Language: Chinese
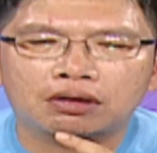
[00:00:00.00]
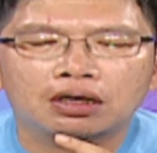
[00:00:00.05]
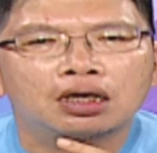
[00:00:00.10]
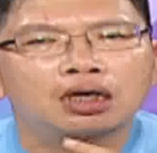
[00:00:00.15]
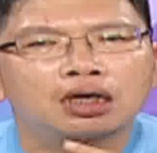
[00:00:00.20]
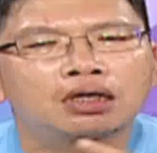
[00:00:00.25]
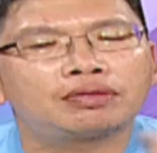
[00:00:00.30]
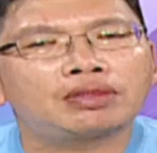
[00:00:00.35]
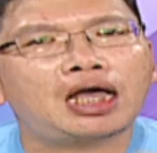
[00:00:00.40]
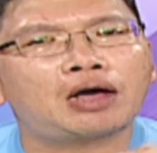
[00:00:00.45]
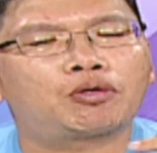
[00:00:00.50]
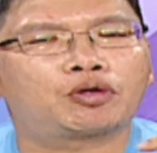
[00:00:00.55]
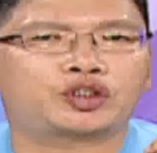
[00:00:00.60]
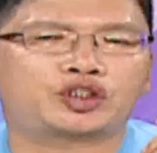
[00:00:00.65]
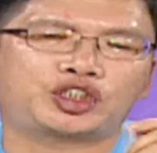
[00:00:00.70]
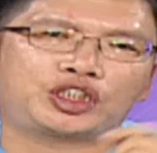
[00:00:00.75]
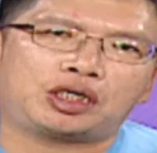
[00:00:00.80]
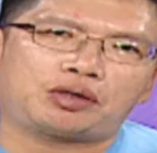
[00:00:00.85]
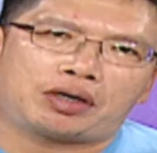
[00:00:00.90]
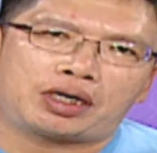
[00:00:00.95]
人。那我
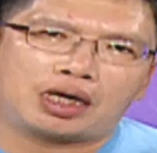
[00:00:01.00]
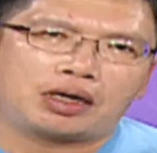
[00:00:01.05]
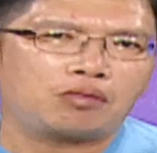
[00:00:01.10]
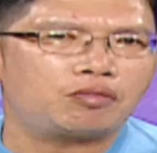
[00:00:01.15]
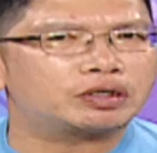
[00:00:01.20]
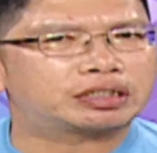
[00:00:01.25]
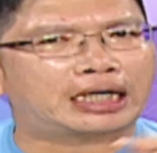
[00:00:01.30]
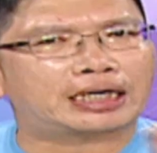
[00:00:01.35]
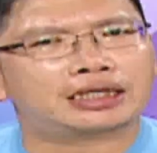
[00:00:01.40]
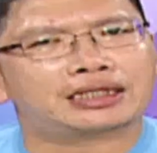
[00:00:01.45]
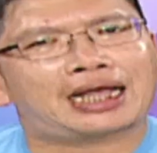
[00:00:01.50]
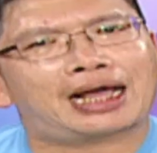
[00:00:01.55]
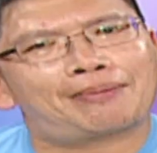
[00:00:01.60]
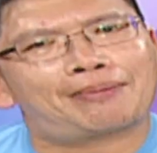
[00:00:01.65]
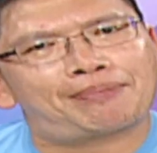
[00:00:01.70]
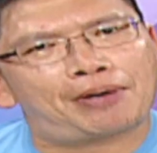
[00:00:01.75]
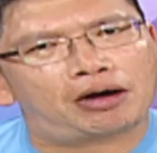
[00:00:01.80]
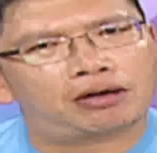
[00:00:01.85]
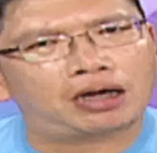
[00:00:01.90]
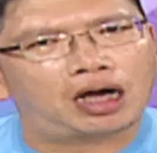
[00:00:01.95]
谢文恩，我常跟大家
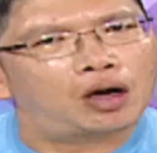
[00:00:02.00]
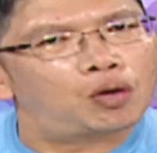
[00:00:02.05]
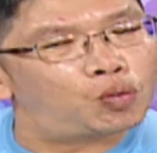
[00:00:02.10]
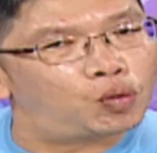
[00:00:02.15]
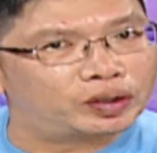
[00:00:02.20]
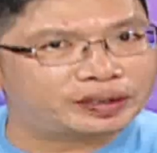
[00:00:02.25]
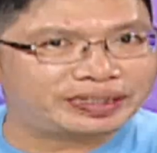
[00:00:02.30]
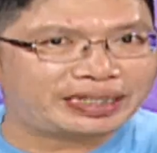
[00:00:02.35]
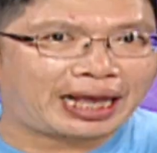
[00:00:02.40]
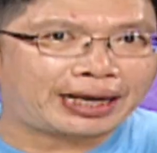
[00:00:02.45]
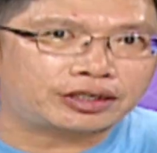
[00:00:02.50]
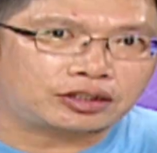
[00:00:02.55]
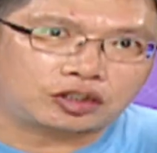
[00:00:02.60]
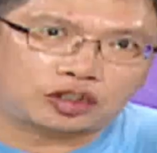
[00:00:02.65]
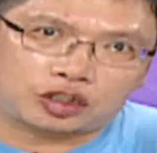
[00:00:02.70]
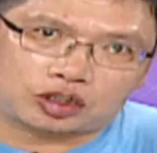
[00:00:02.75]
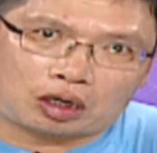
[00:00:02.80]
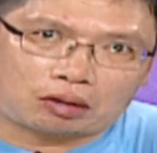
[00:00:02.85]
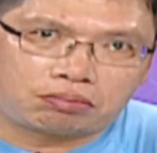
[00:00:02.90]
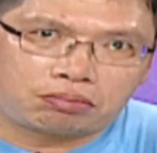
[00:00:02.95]
报告，我带
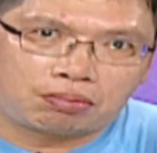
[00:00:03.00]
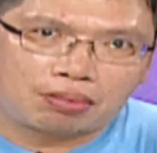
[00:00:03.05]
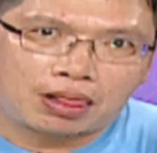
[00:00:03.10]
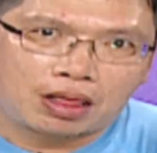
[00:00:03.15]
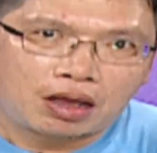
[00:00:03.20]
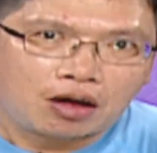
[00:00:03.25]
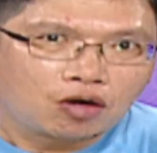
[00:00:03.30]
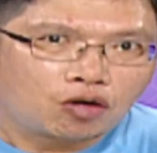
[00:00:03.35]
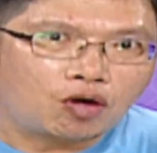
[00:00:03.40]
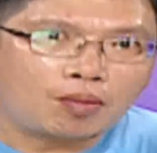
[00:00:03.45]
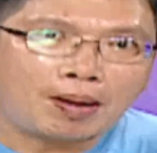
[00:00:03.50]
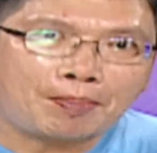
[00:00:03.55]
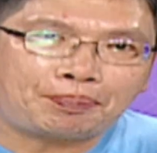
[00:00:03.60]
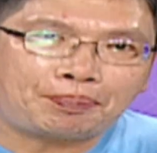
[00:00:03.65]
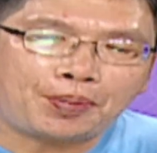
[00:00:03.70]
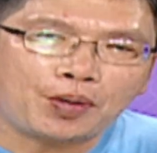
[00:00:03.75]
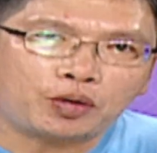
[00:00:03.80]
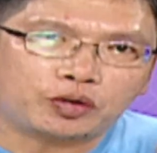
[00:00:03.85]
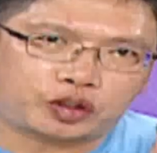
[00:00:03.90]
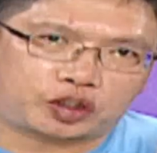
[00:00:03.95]
走我们
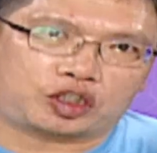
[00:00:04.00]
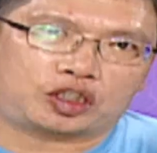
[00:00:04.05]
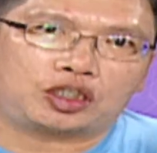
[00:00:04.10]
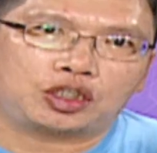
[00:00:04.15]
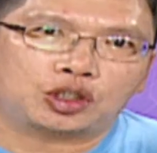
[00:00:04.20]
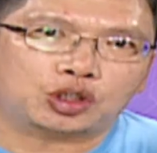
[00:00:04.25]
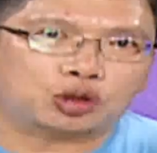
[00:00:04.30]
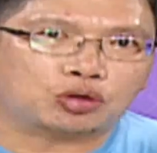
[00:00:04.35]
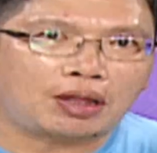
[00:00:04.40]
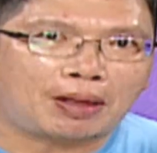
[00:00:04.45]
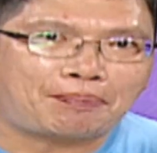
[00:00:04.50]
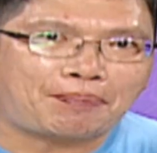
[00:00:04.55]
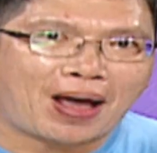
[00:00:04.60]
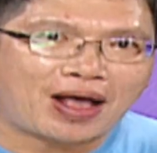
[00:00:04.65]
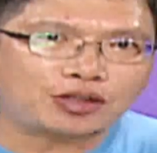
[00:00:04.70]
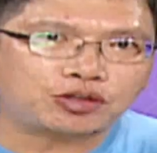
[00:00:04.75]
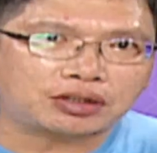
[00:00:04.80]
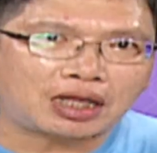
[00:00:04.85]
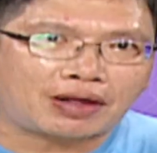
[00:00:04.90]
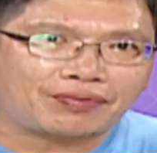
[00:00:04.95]
布施除了
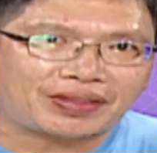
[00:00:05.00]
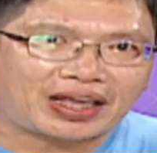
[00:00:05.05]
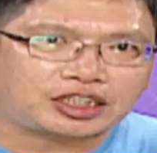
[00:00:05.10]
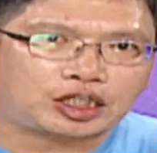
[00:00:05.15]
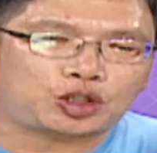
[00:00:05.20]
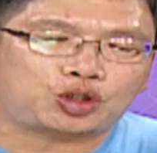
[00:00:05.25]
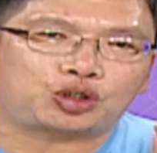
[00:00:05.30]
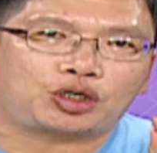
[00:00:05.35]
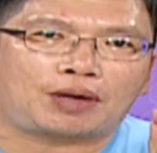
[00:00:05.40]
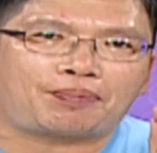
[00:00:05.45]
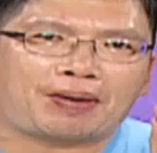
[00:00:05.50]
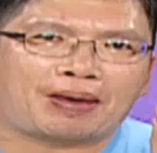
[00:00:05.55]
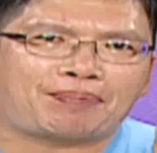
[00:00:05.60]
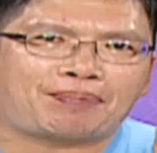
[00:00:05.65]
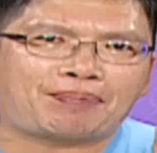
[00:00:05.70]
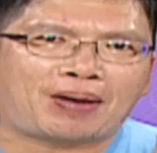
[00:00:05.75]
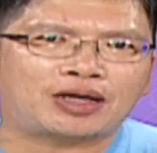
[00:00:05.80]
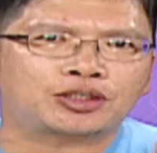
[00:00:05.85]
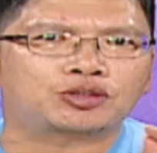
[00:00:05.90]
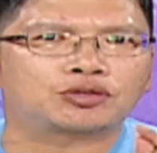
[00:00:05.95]
帮助到那些需要被
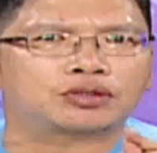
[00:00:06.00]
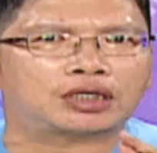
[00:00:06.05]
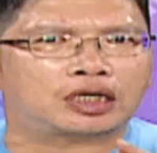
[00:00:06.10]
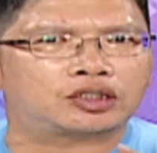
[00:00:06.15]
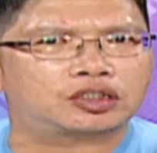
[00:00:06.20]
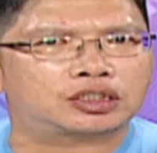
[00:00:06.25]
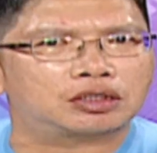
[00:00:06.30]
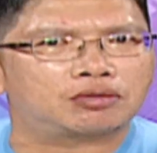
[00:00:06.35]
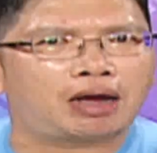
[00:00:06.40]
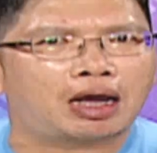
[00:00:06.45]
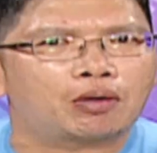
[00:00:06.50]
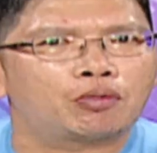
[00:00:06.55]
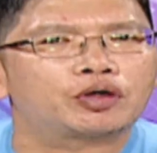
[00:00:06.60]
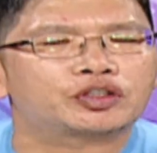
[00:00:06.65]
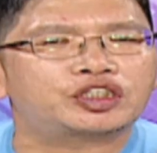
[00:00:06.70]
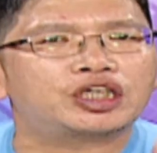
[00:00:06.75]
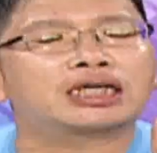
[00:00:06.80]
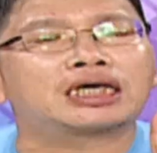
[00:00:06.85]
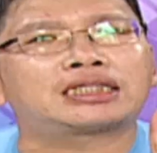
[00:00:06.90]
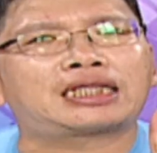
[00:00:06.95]
帮助的人之外，我
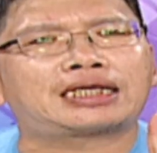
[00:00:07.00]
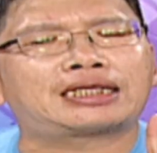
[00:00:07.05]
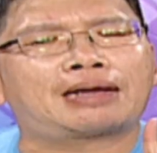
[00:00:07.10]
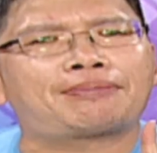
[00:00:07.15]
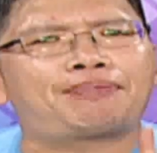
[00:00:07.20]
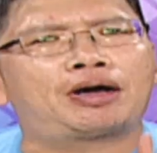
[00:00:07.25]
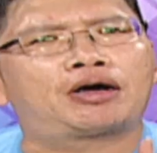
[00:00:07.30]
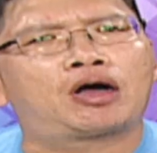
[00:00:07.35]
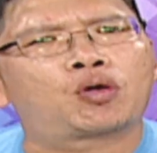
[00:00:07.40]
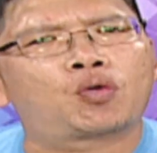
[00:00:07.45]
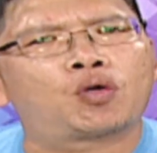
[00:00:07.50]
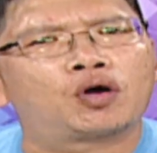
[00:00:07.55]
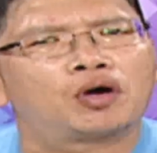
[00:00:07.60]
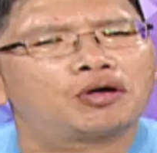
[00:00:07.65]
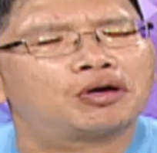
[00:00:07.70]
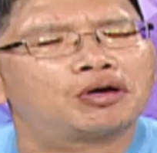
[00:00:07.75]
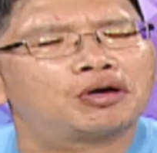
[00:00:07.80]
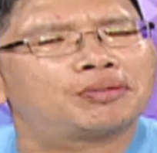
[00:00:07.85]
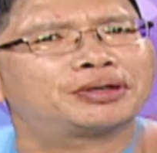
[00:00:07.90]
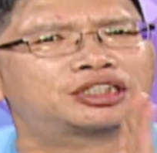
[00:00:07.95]
这也跟大家报告
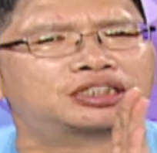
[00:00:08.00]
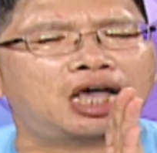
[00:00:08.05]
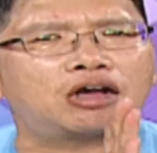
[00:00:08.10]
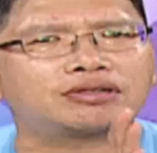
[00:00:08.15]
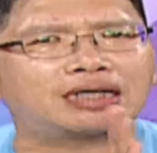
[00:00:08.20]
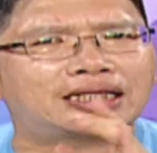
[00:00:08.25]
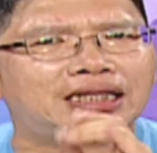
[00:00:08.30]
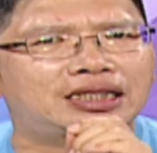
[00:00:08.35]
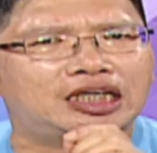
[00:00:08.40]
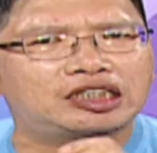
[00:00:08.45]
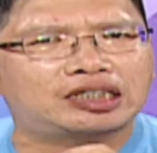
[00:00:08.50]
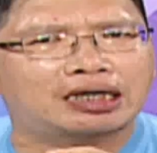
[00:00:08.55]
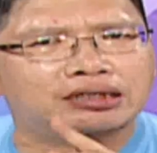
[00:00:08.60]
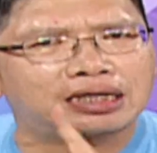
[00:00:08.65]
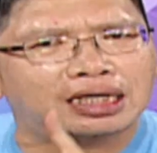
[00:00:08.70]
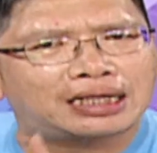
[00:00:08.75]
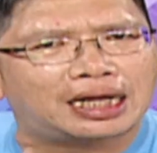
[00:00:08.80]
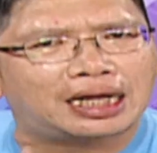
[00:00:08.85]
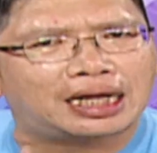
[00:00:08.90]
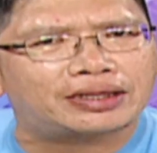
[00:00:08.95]
过，我们超然的理
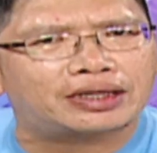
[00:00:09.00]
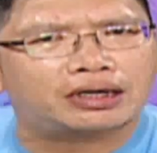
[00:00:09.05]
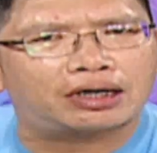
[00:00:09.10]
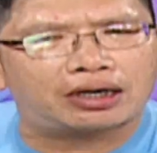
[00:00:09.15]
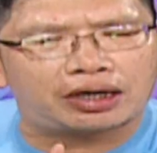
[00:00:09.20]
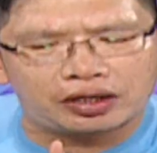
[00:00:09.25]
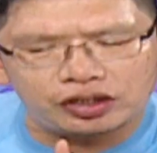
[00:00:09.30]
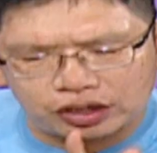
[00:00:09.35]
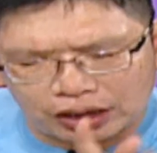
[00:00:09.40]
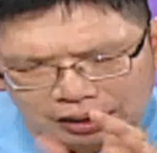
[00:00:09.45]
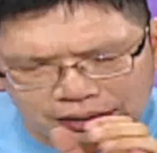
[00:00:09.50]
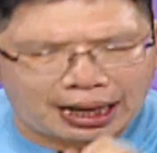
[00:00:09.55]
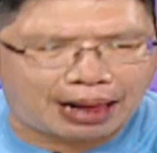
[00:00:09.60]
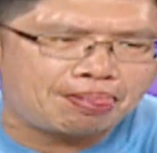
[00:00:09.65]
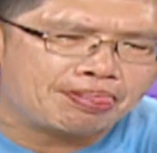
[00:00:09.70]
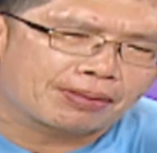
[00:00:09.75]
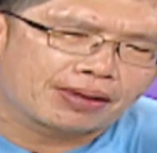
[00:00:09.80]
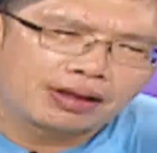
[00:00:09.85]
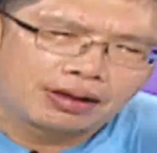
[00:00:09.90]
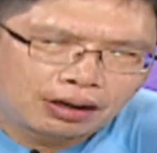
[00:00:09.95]
想在哪里？很简
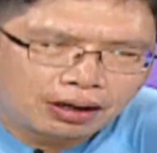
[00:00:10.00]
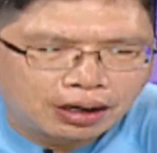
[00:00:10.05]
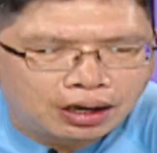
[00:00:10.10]
单。